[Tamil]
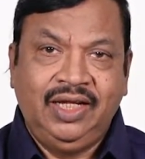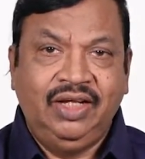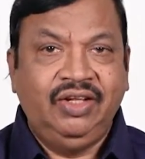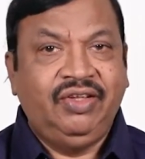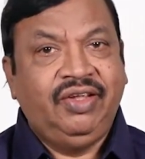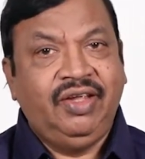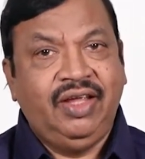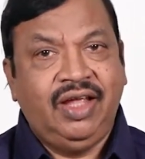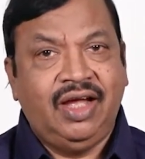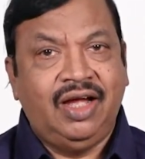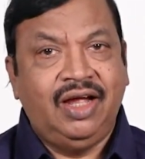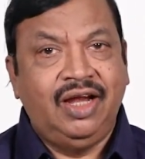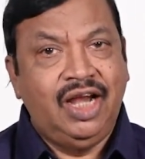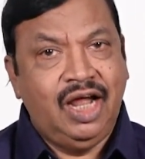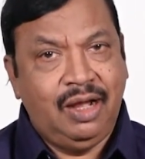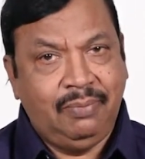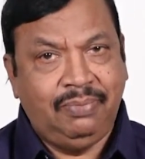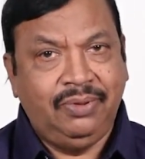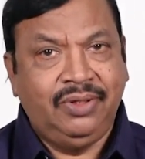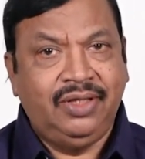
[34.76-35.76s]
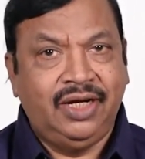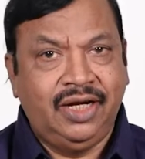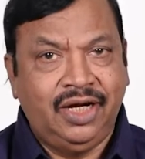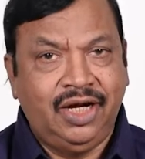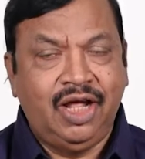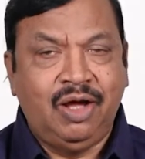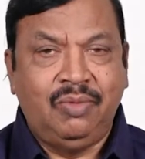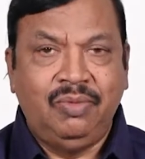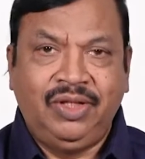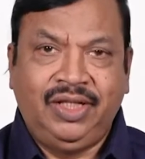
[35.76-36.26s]
ஏசையா நாற்பத்தி
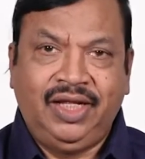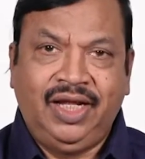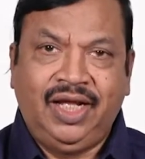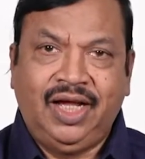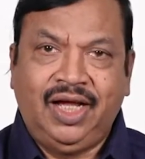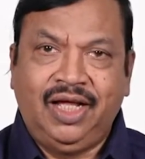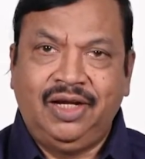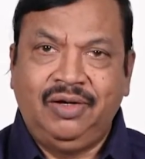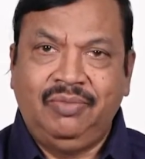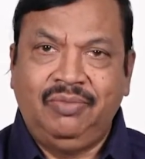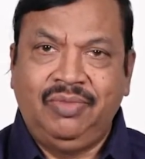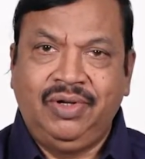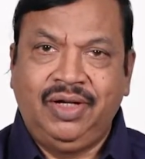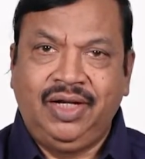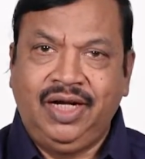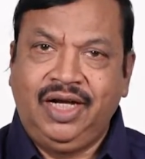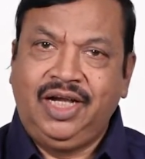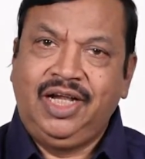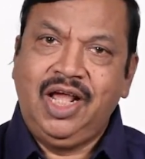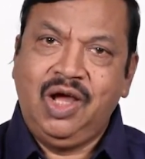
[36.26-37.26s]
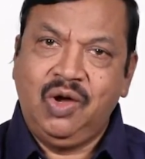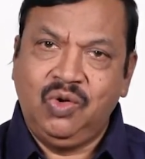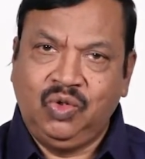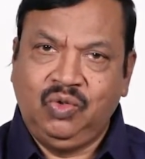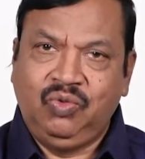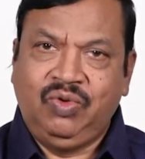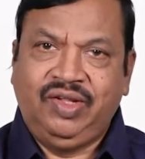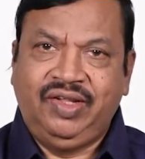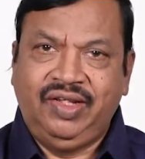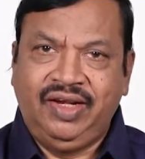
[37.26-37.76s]
ரெண்டாம் அதிகாரம்
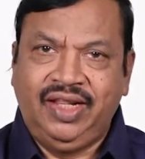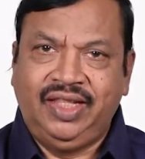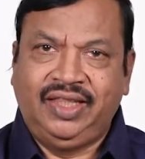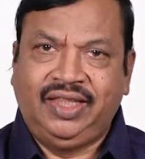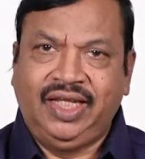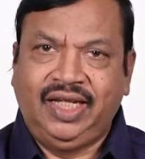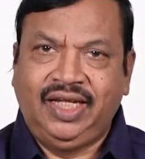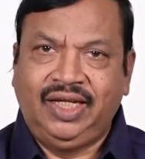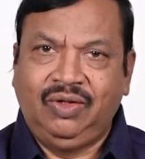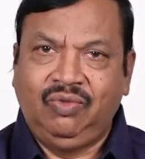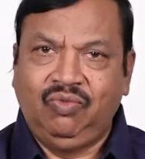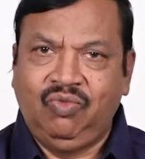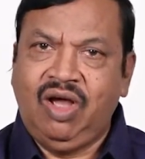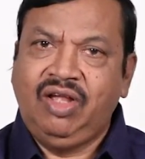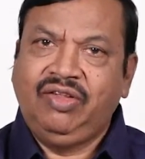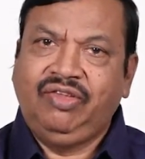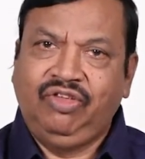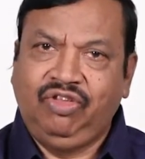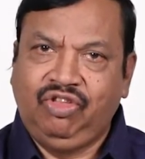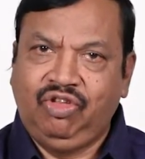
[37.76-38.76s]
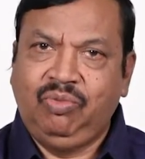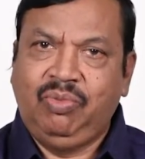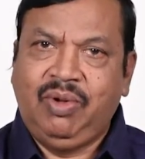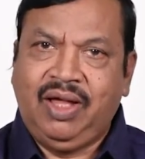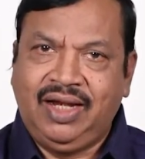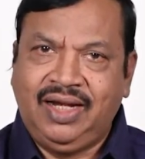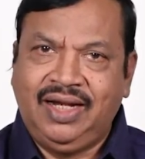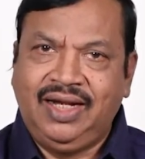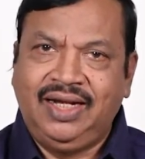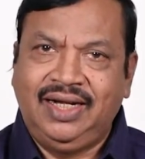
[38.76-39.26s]
எட்டாவது வசனத்தை வாசித்து
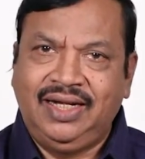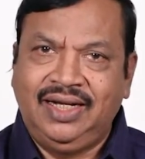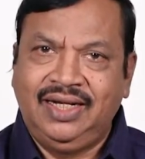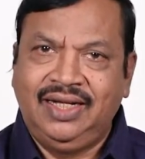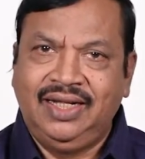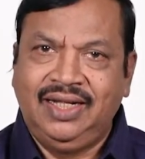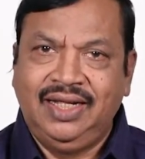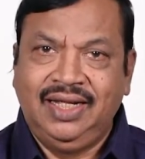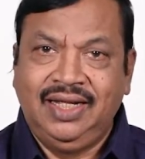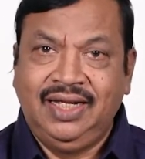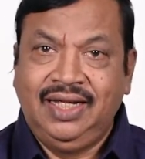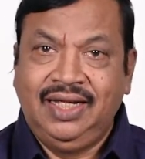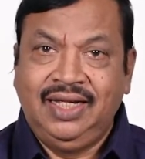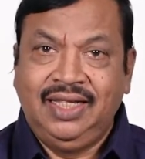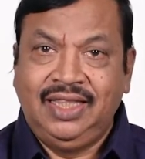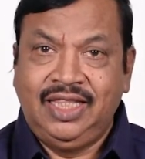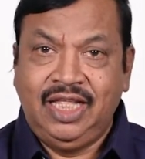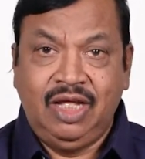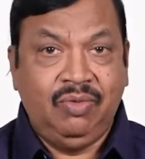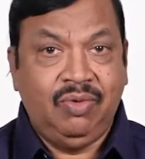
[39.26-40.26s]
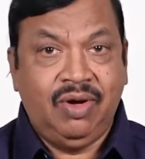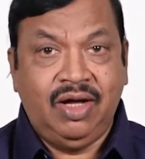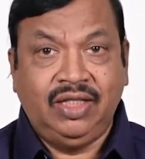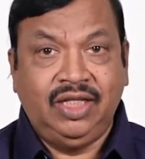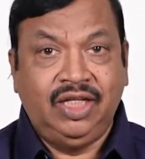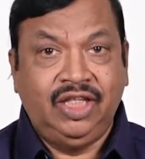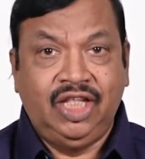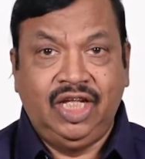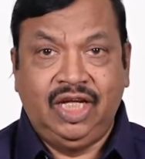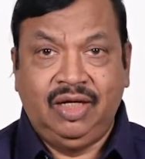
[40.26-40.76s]
பாருங்கள்
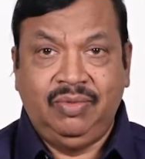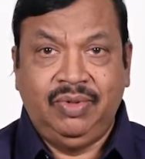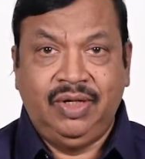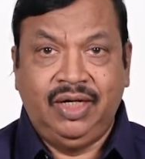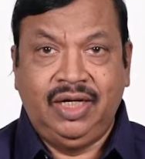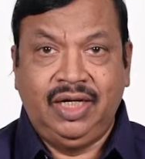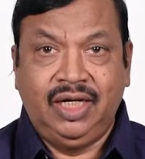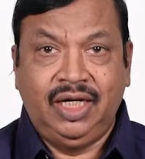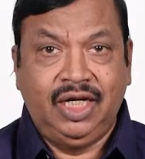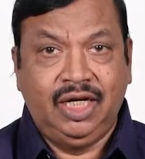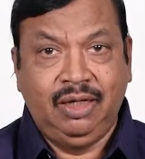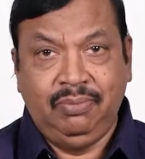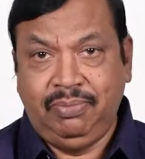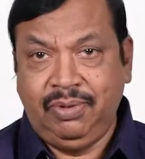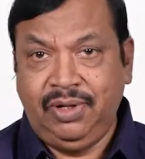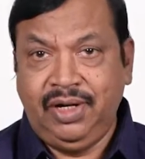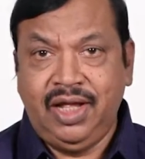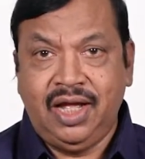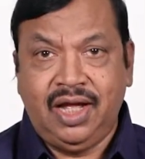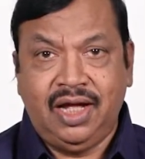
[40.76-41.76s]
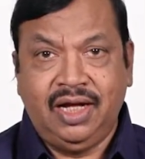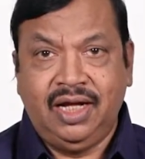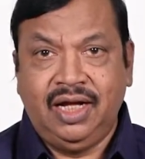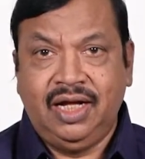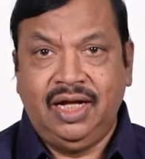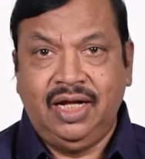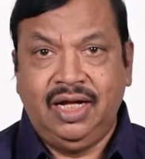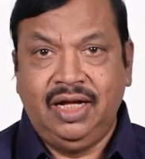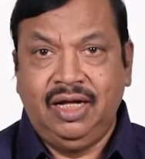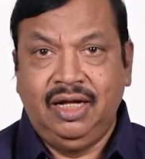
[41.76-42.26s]
தேவாதி தேவன் இப்படியாக
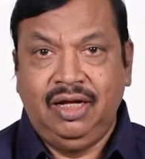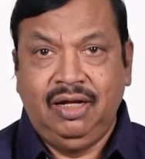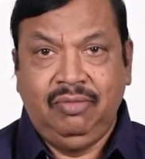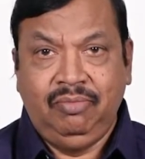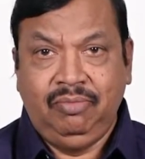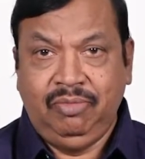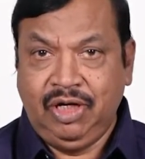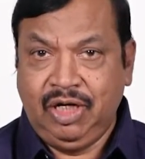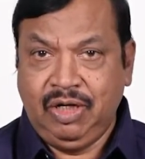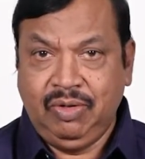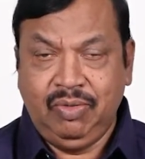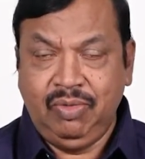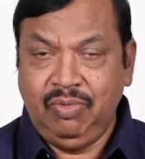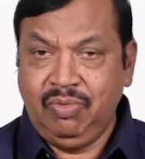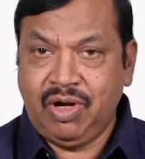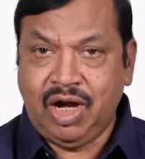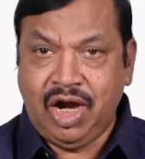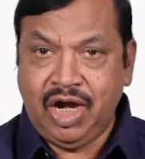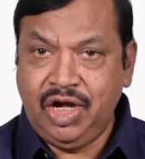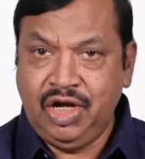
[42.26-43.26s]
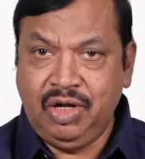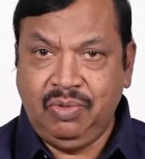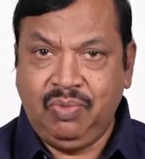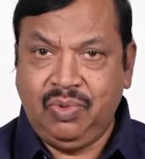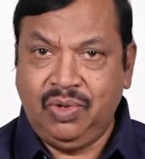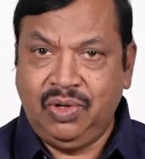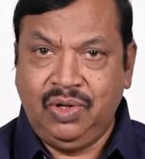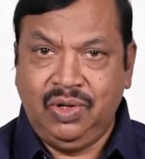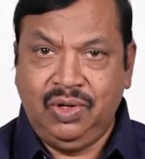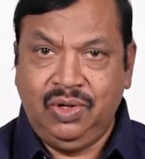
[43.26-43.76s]
மிகவும்
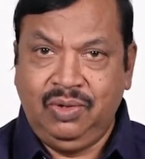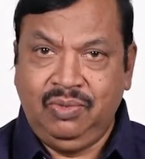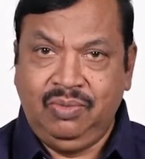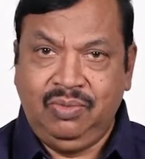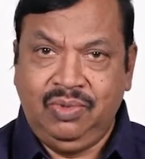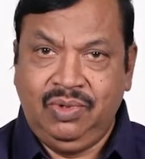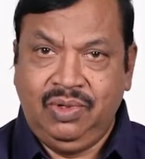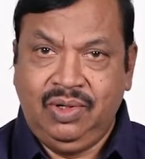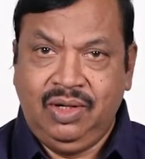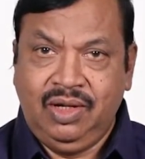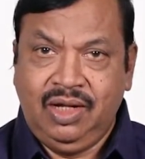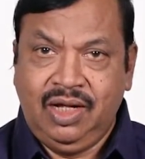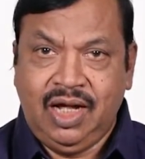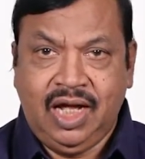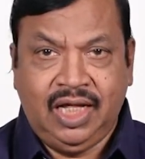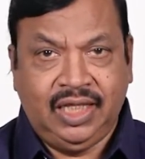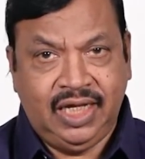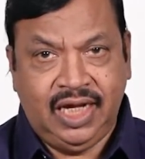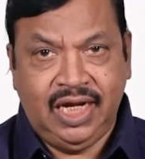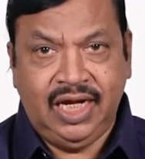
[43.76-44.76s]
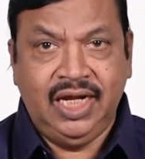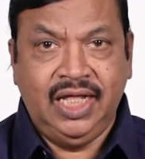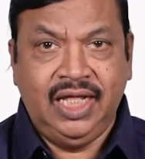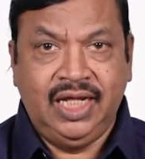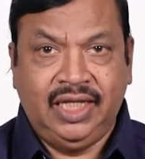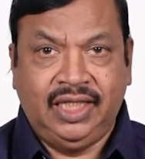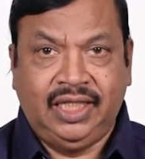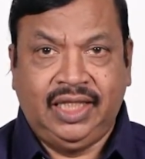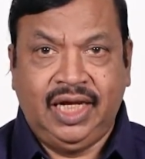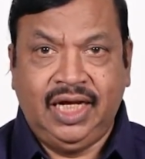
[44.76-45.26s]
கண்டிப்புடனும் அதே
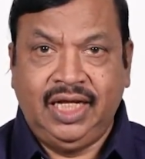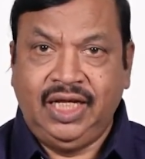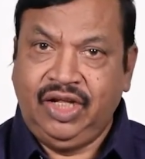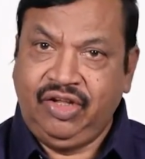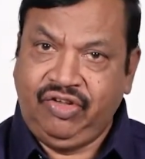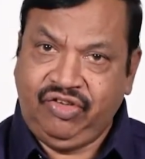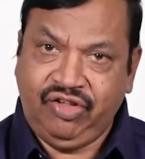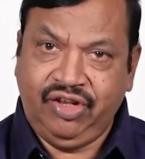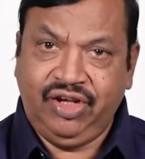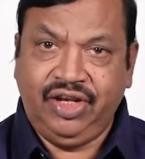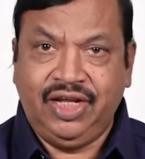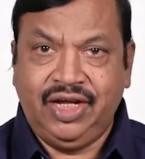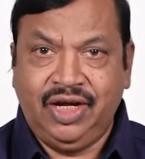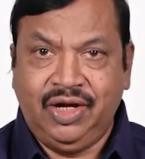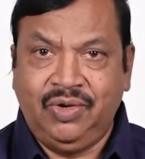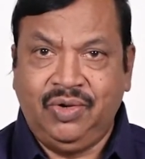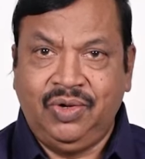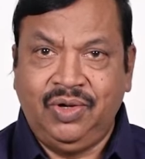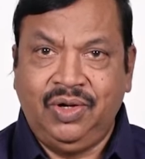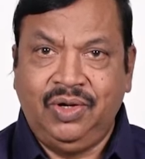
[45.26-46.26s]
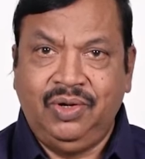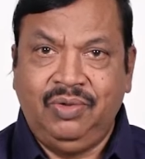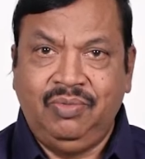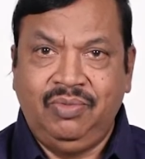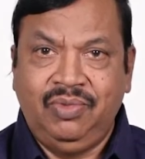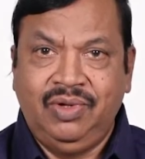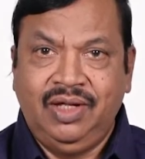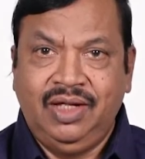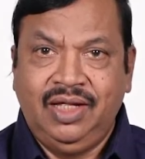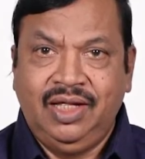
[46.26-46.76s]
நேரத்தில் எச்சரிக்கையுடனும்
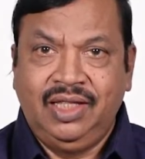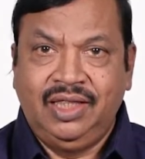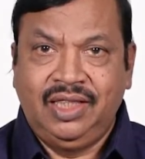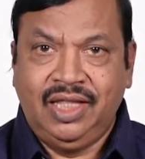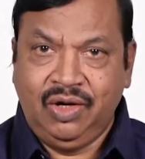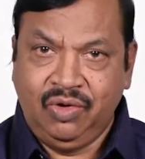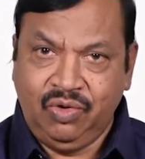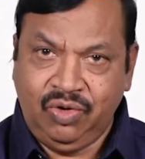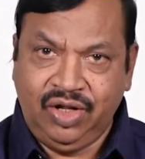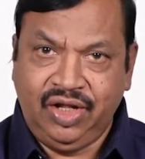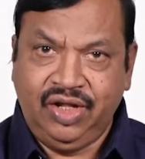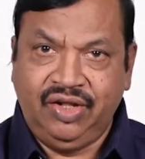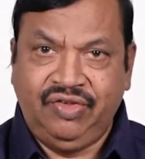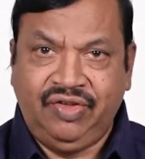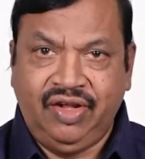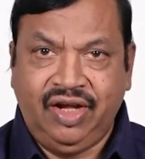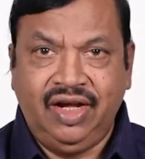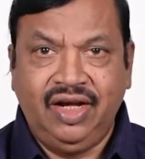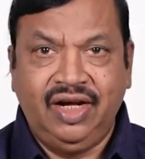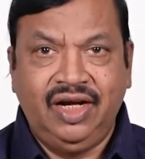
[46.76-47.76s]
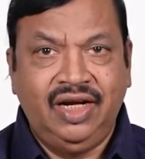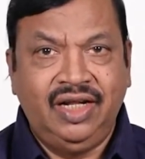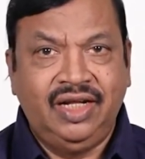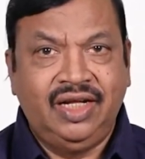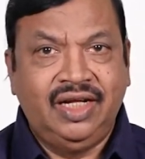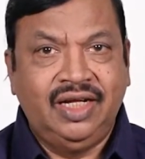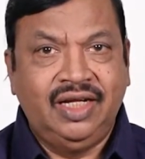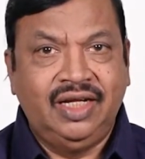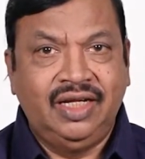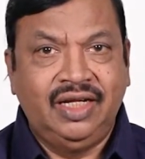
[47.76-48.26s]
தன்னுடைய
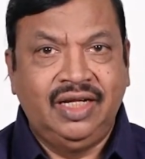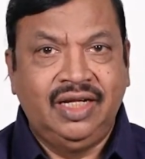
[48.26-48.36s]
ஜனங்களுக்கு